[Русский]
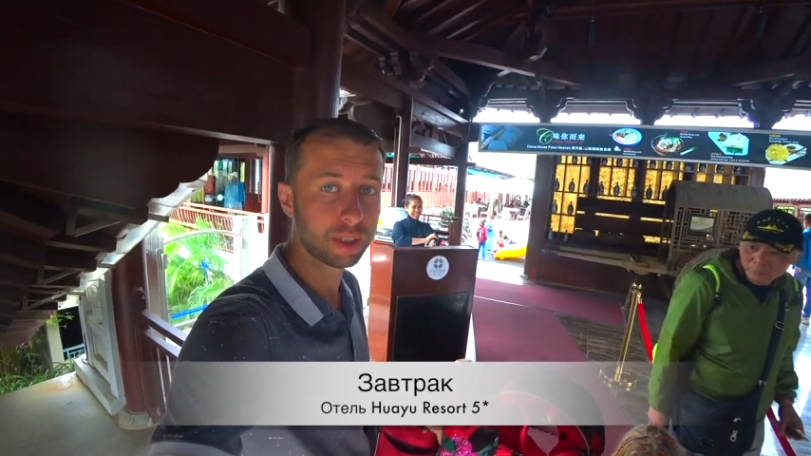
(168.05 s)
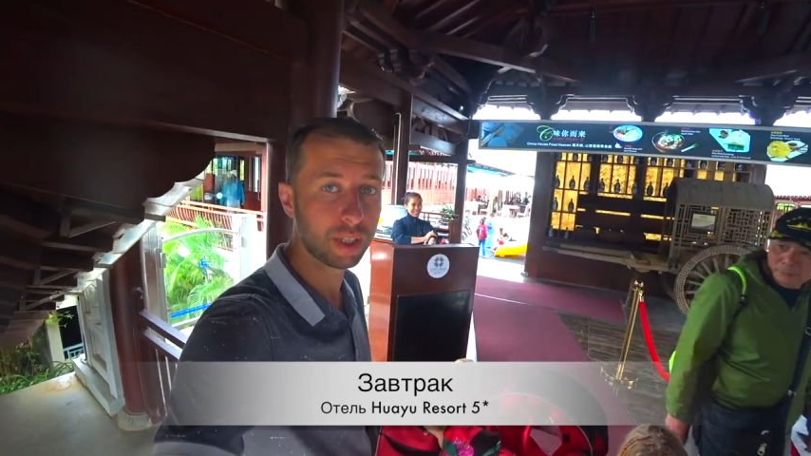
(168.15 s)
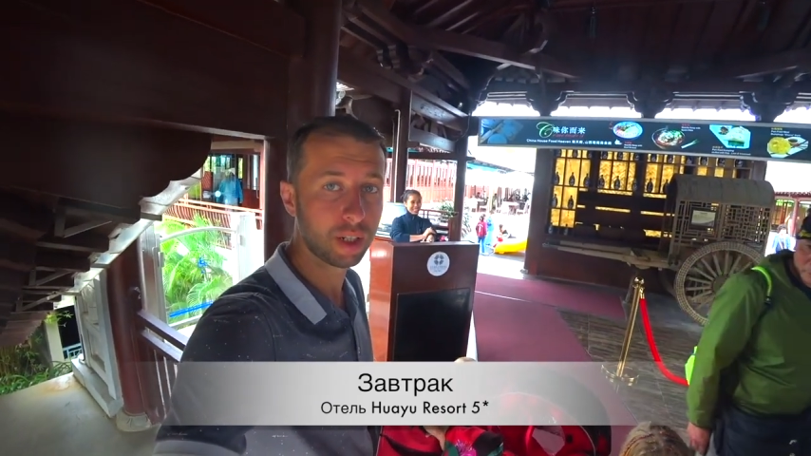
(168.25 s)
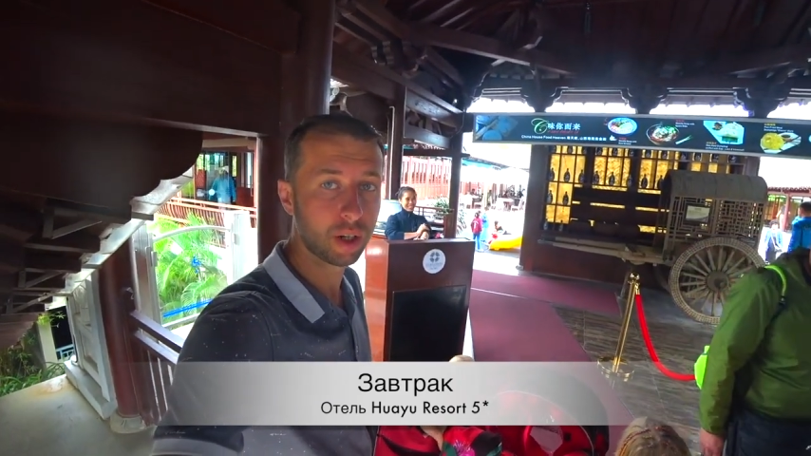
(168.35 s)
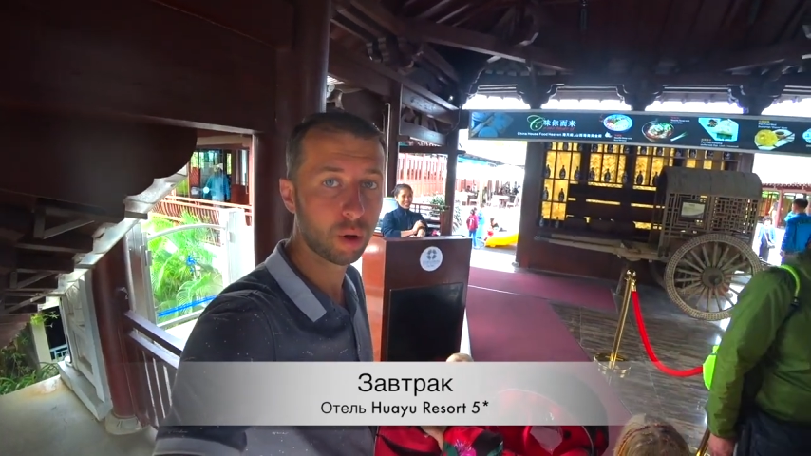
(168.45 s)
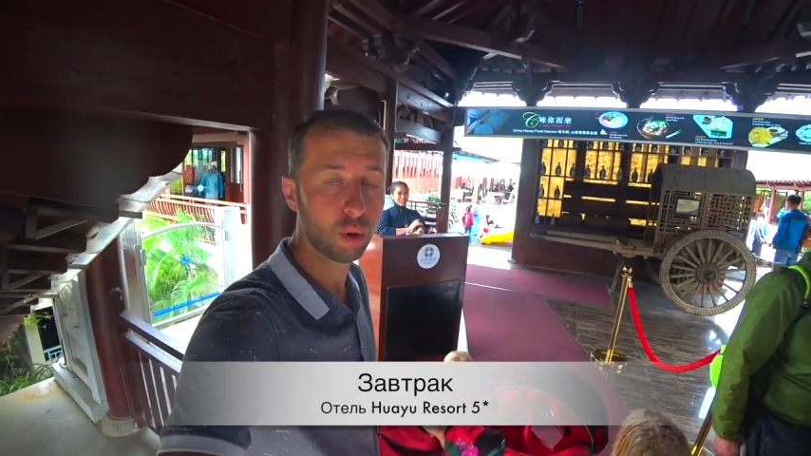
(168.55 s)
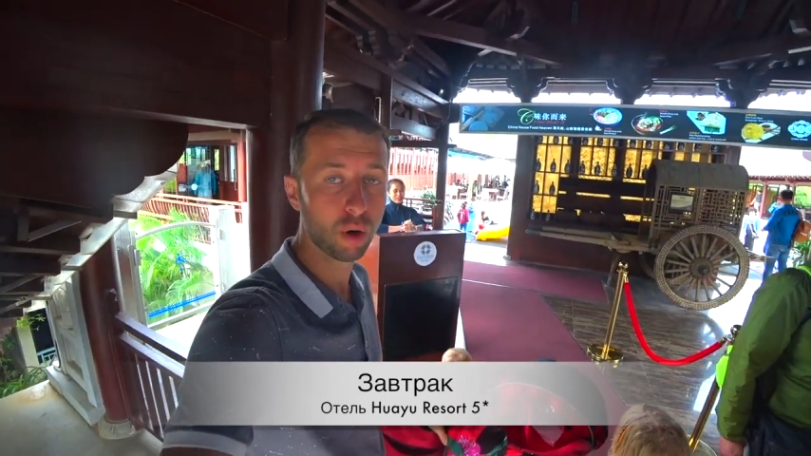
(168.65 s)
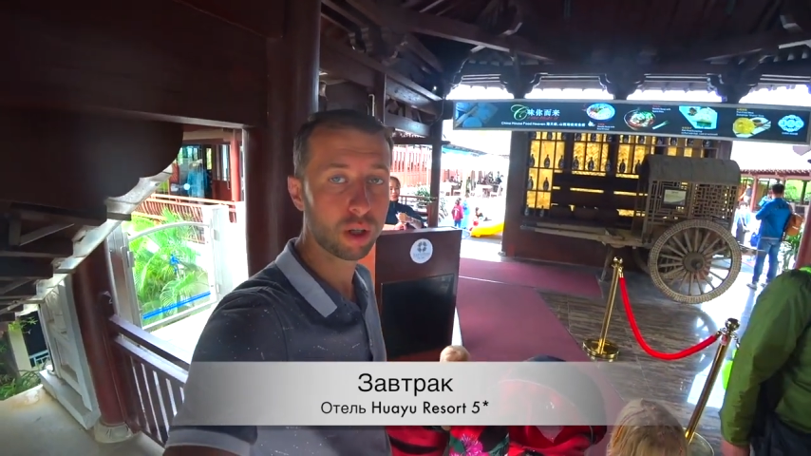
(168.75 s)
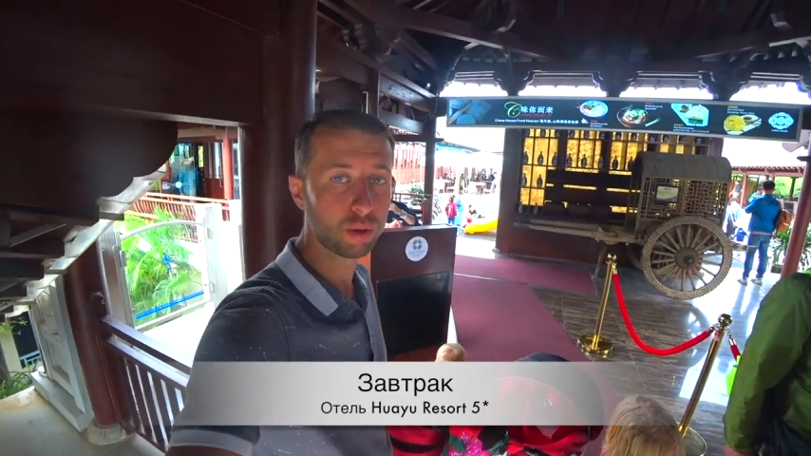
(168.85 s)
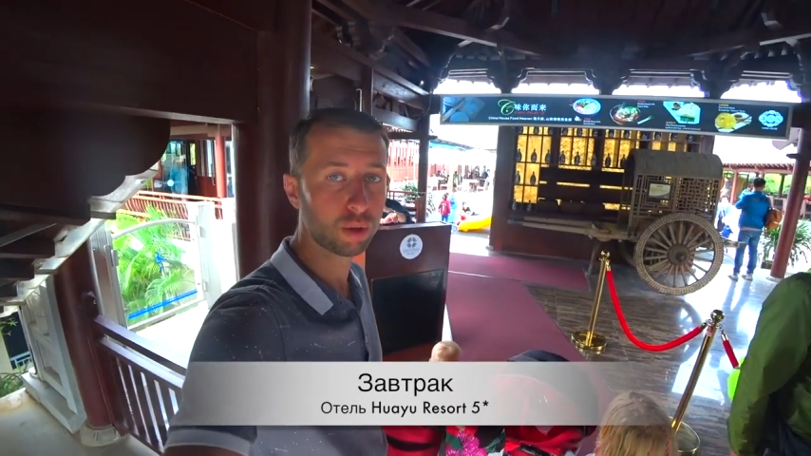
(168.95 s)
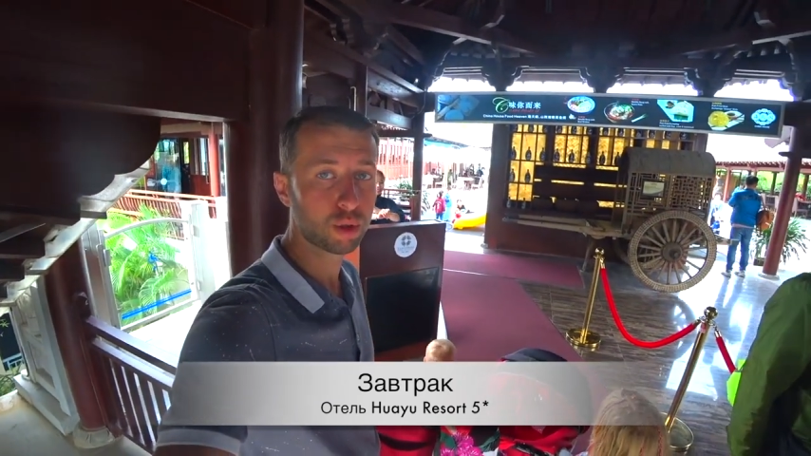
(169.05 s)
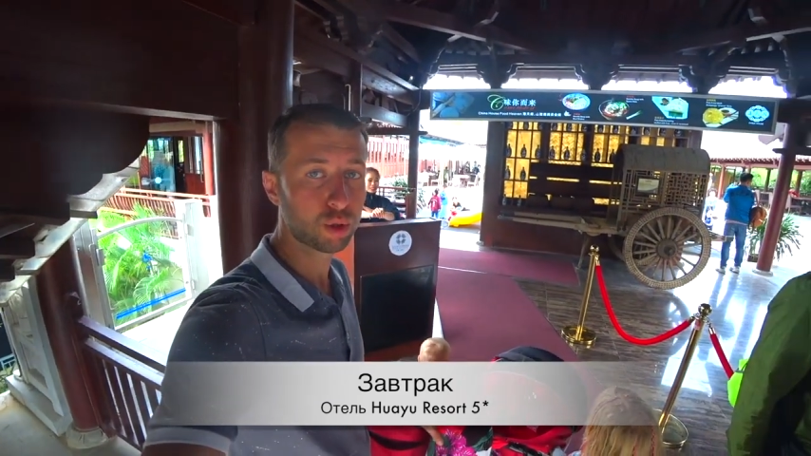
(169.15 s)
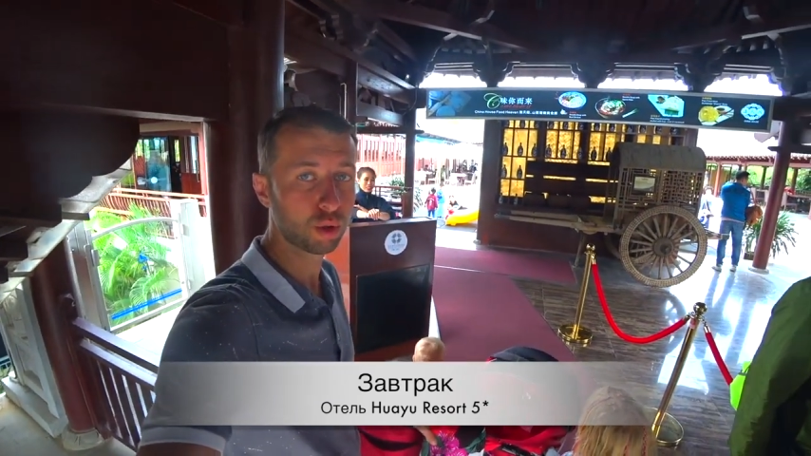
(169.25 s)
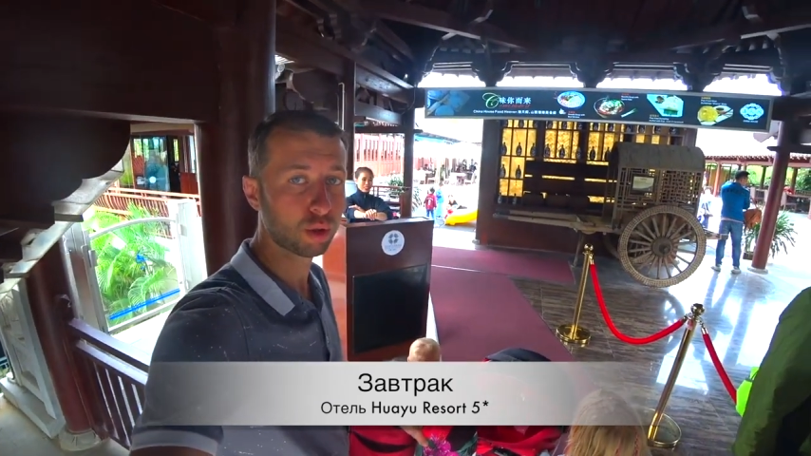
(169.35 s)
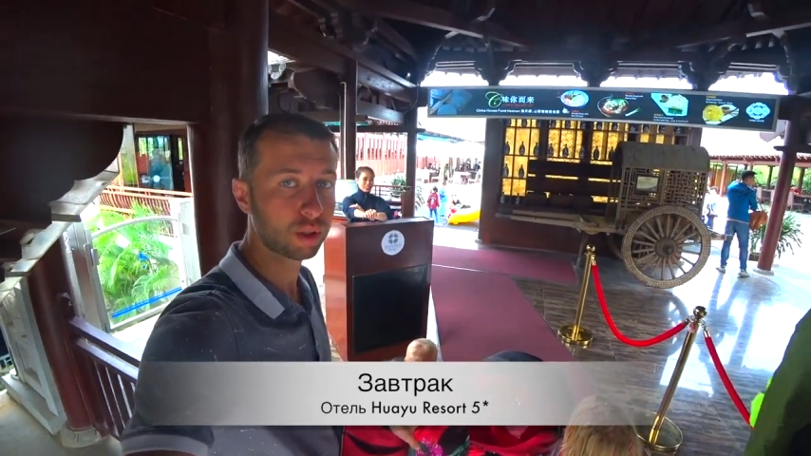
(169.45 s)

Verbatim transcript: отеле Хуаю Резорт.